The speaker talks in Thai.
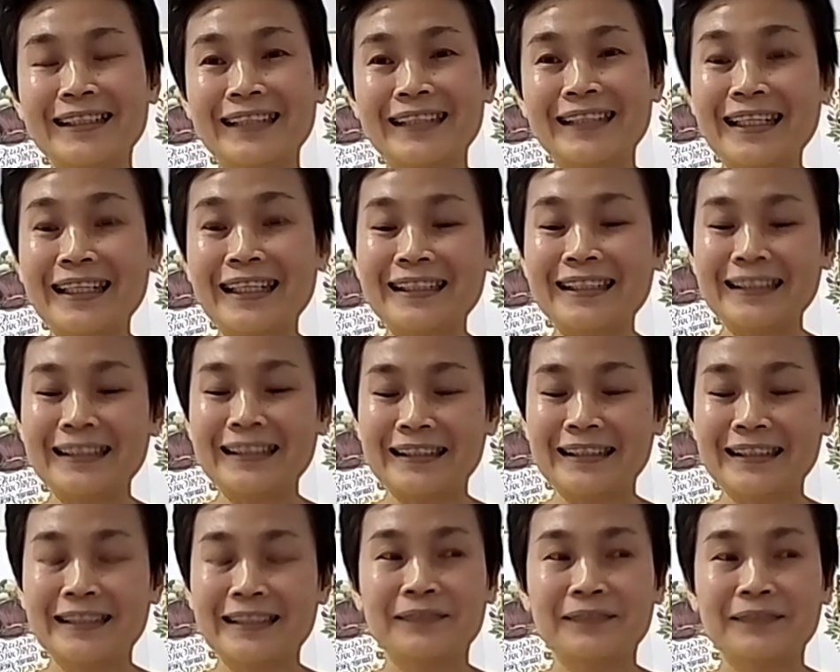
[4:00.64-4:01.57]
อ กิน
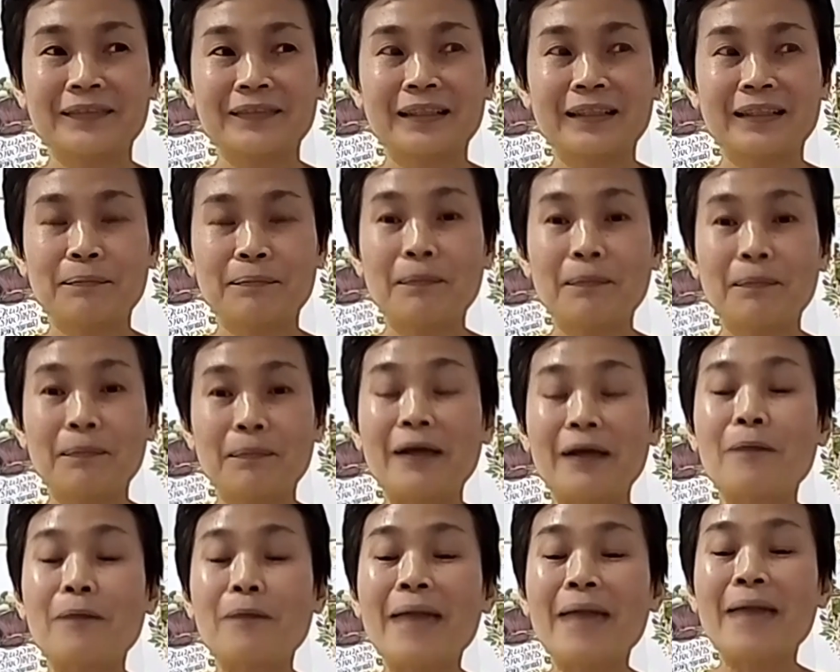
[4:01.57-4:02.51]

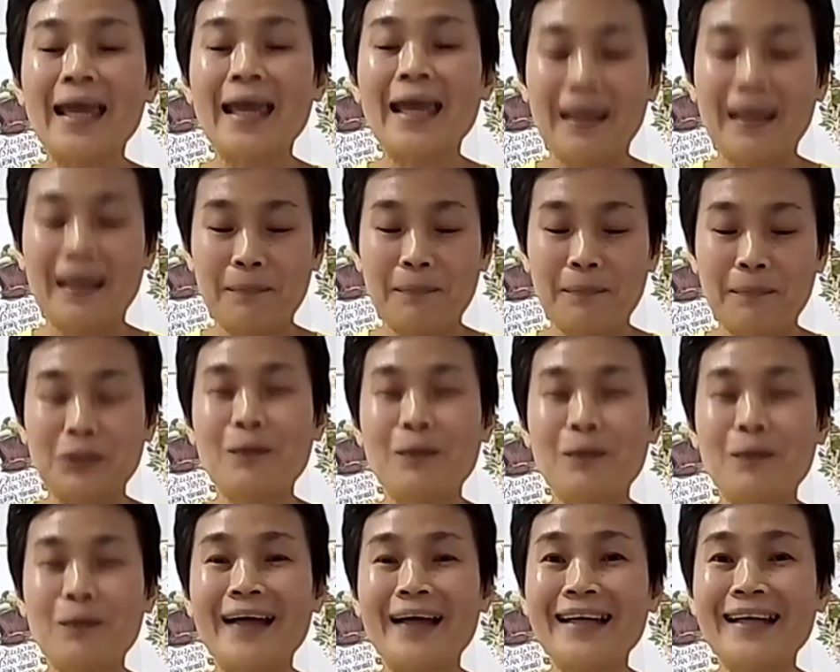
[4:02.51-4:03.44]
และก็แม่ปัจ
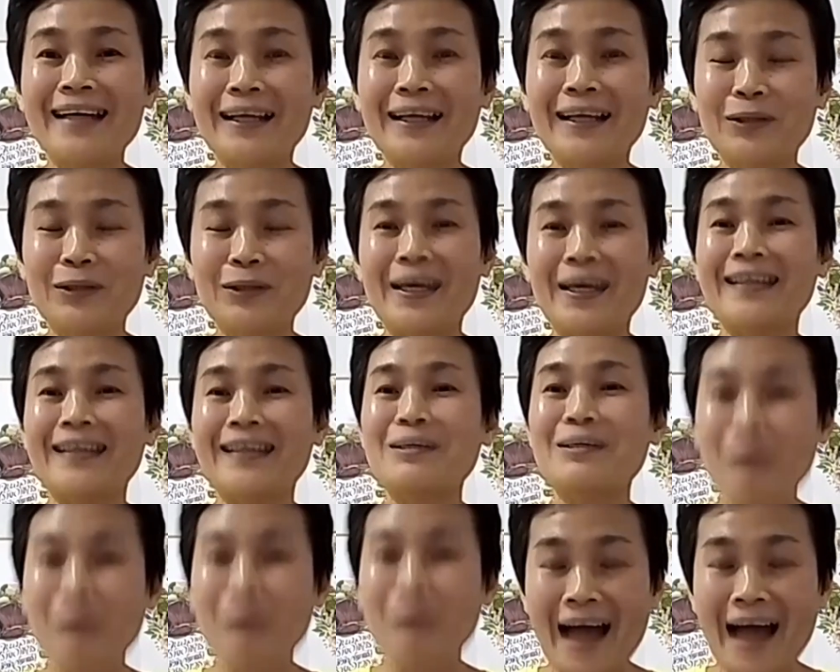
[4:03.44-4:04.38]
จุบันเนี่ย ตัวเอง
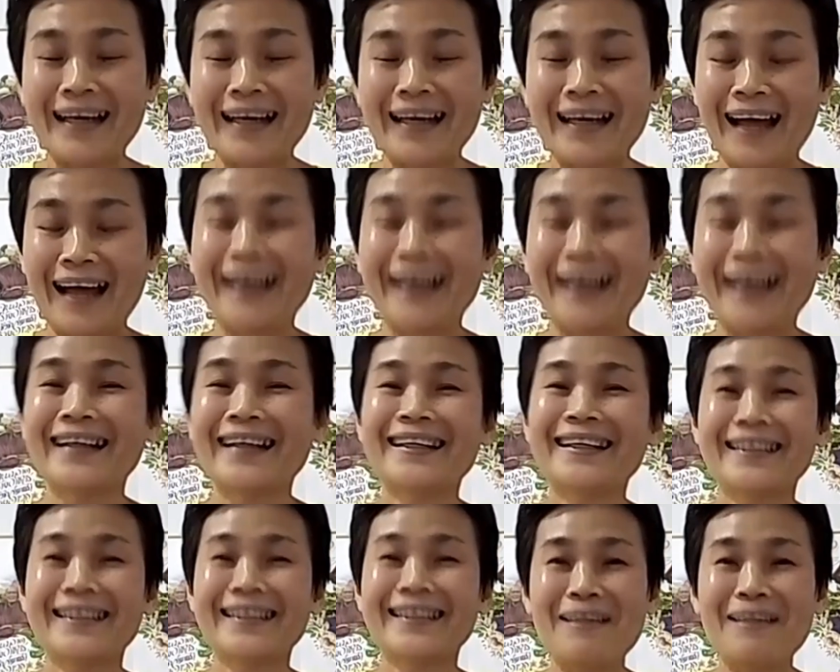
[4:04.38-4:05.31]
ที่อยู่บ้านนะคะ
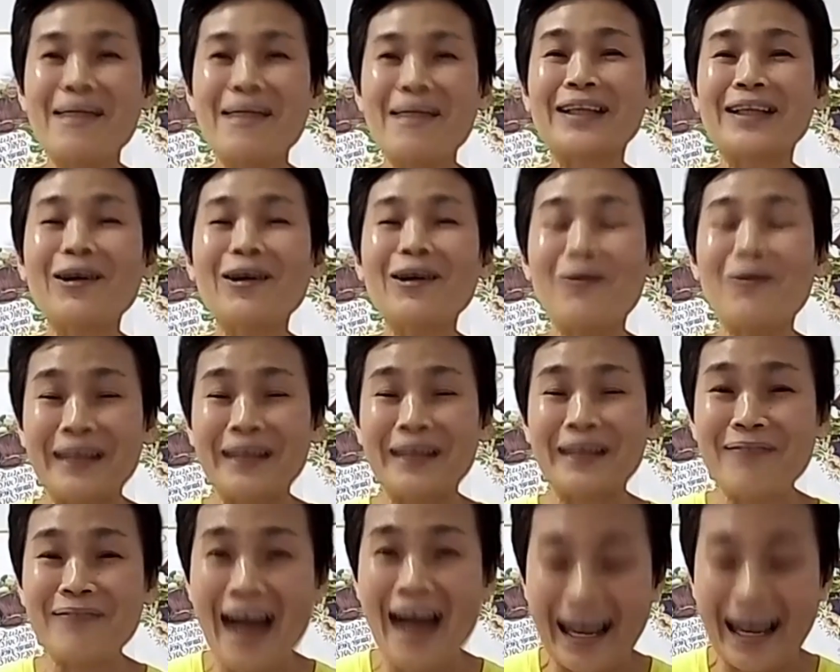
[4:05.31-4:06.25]
แต่แม่ต้องออกไป
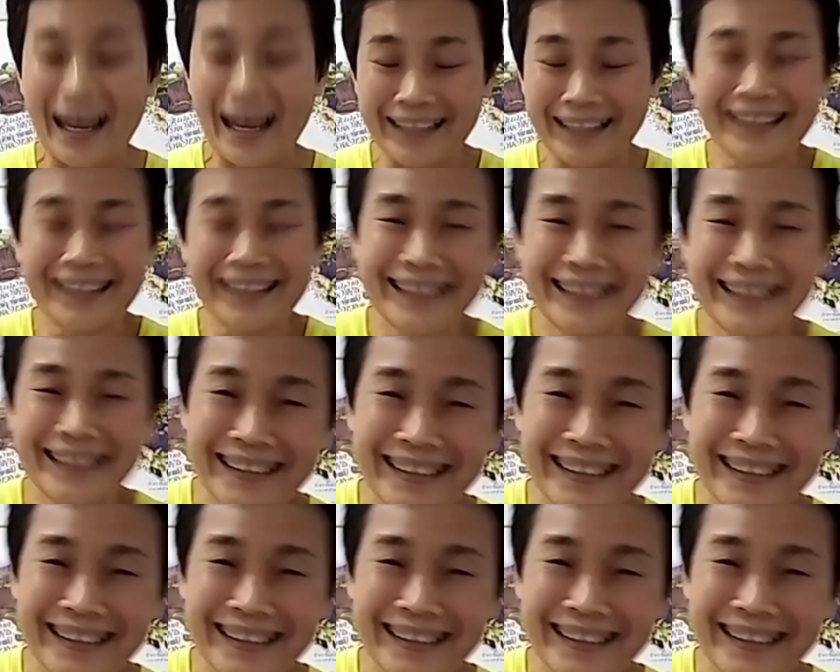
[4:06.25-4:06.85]
ทำงาน